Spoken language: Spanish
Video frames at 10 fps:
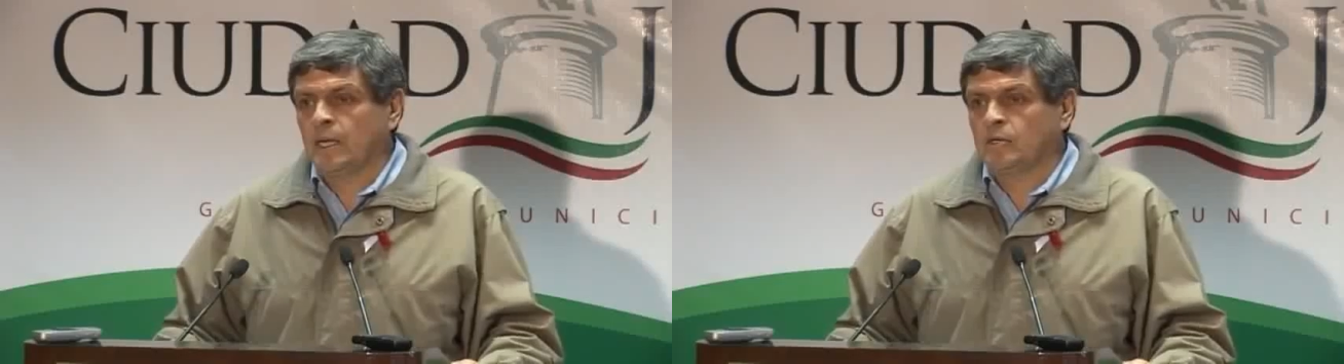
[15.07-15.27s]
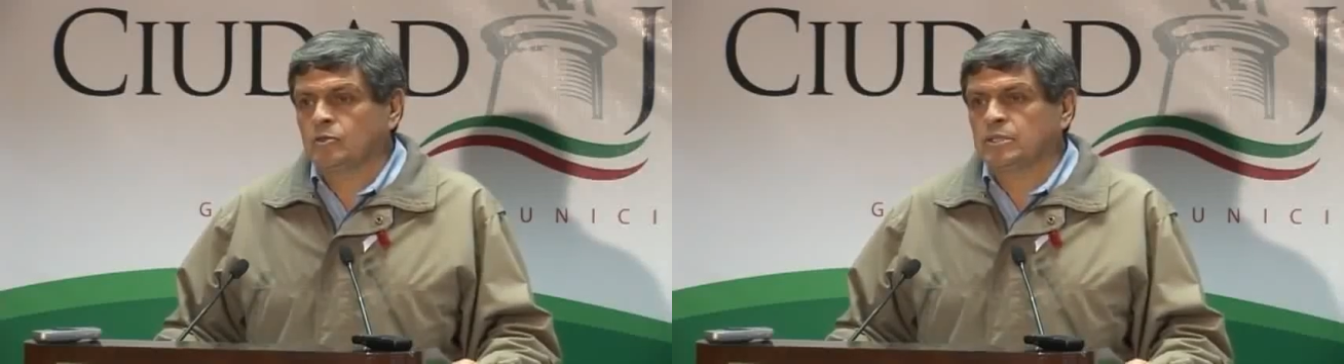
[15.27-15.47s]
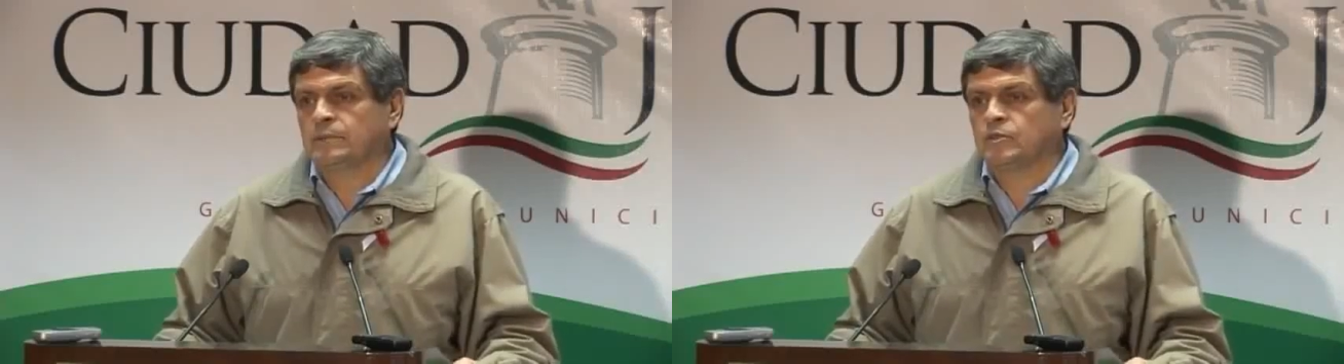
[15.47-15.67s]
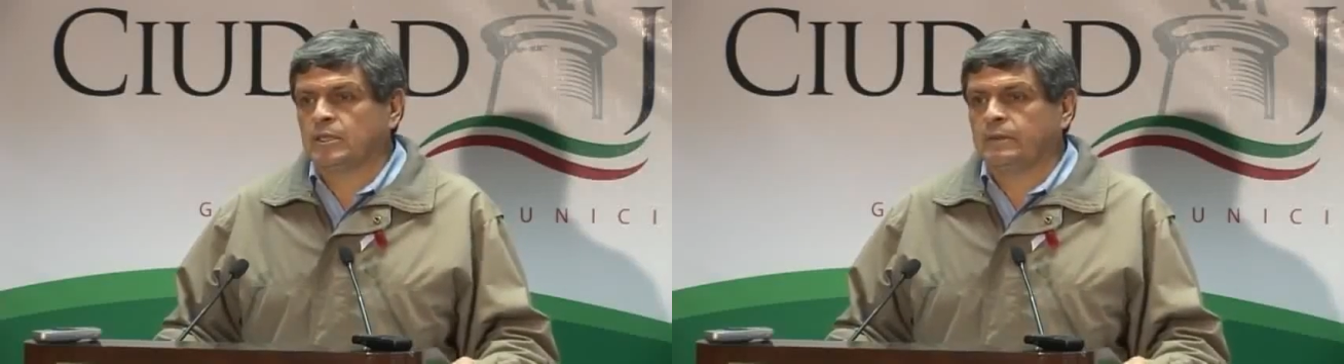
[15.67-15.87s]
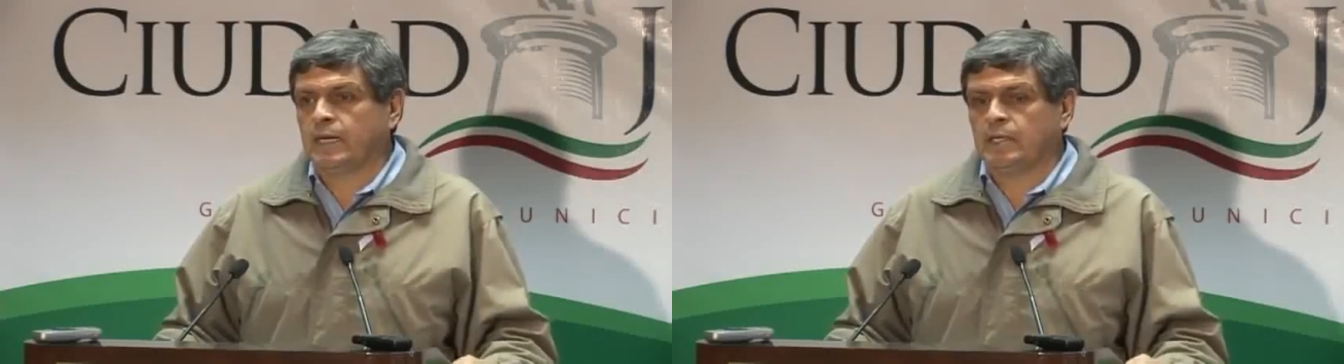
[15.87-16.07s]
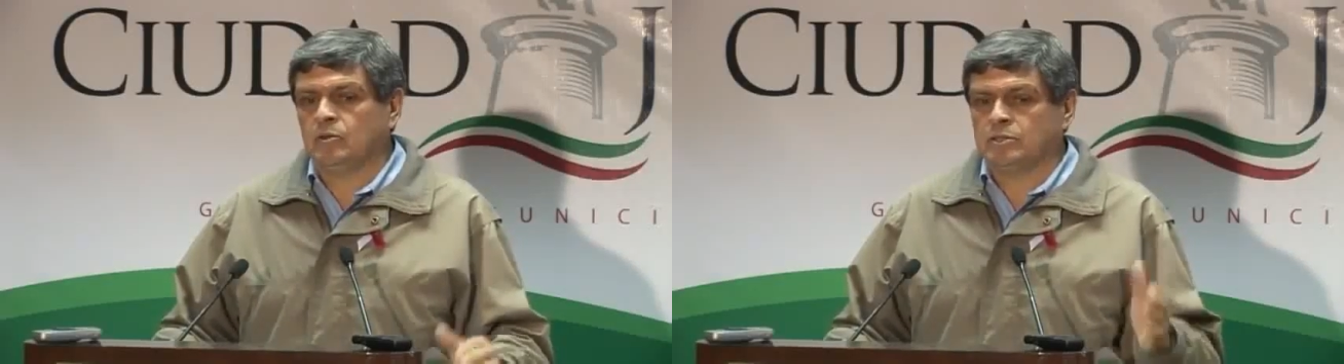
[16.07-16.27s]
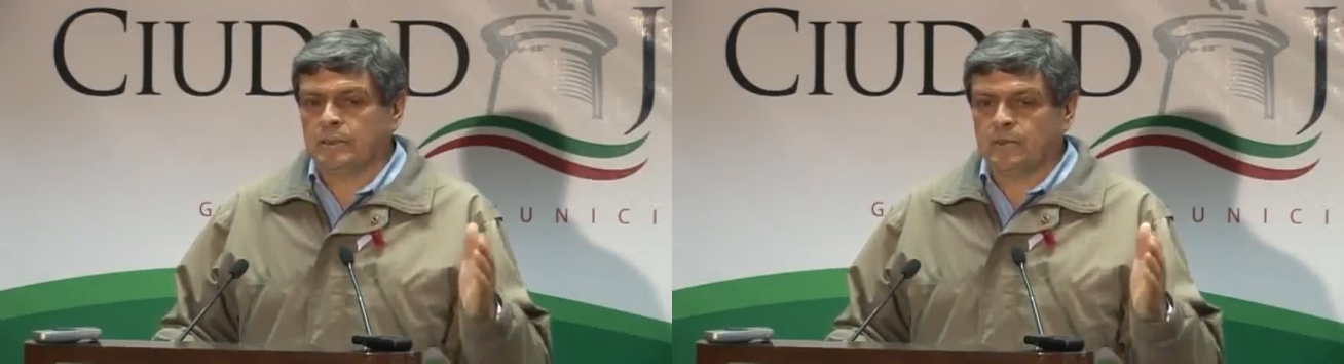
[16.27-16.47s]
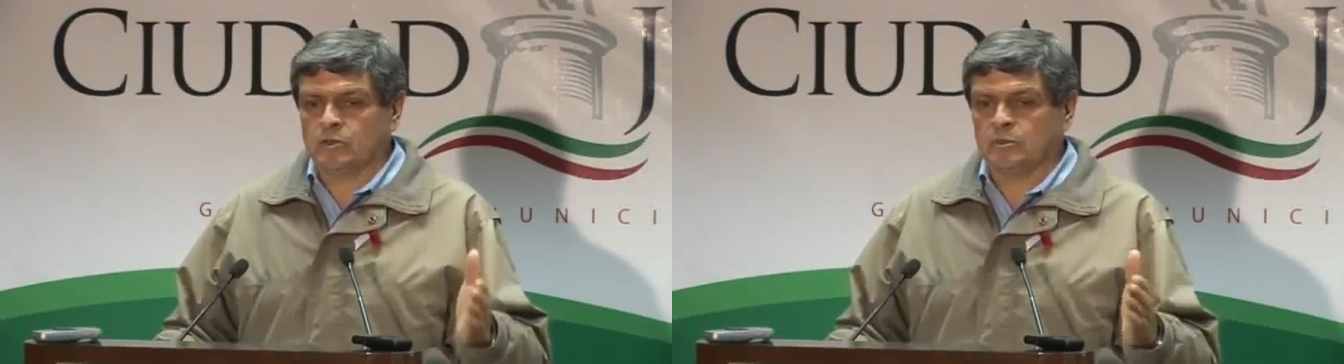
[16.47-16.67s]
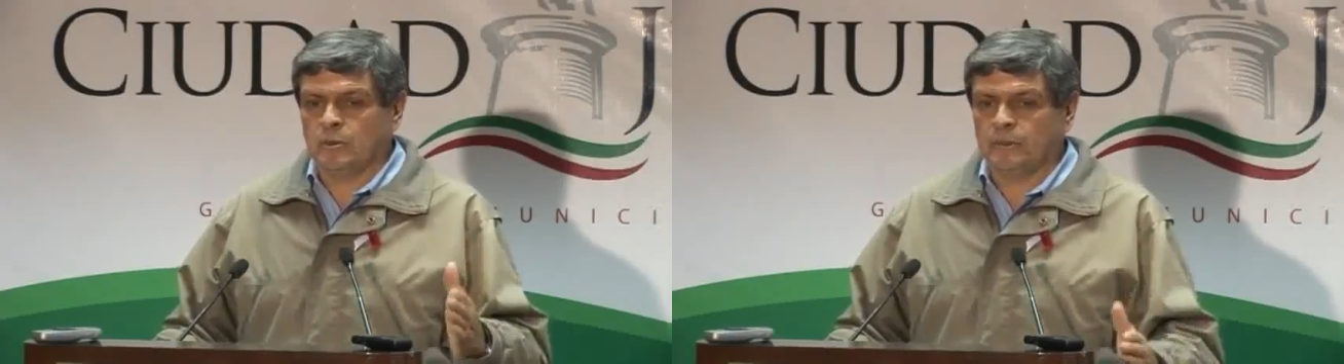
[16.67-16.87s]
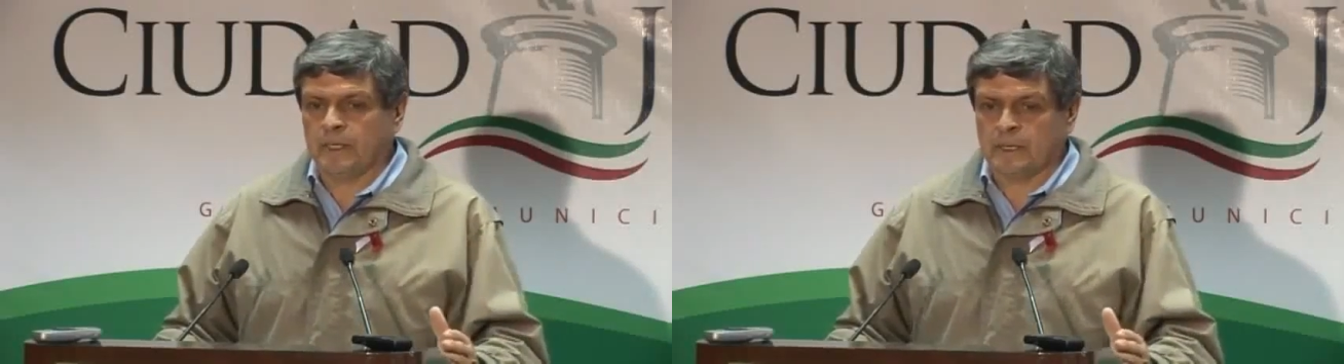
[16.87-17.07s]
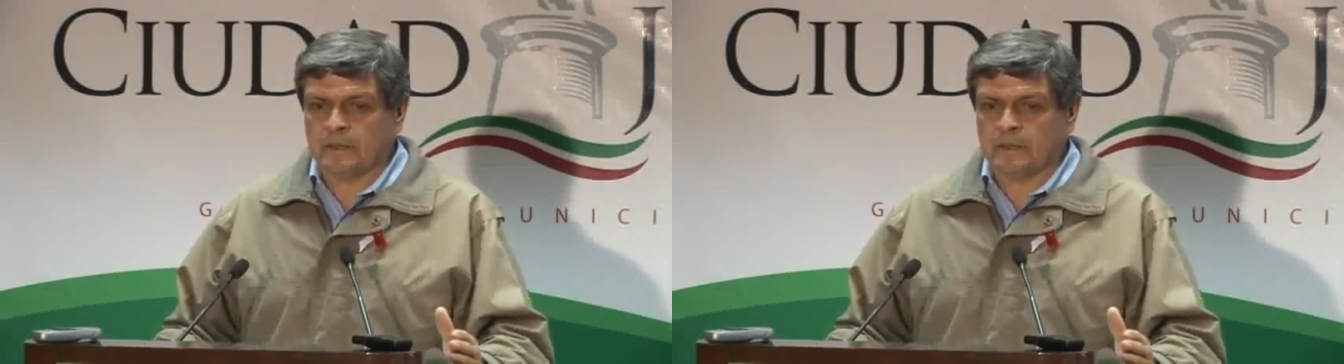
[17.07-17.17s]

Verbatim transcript: Entonces estamos trabajando este próximo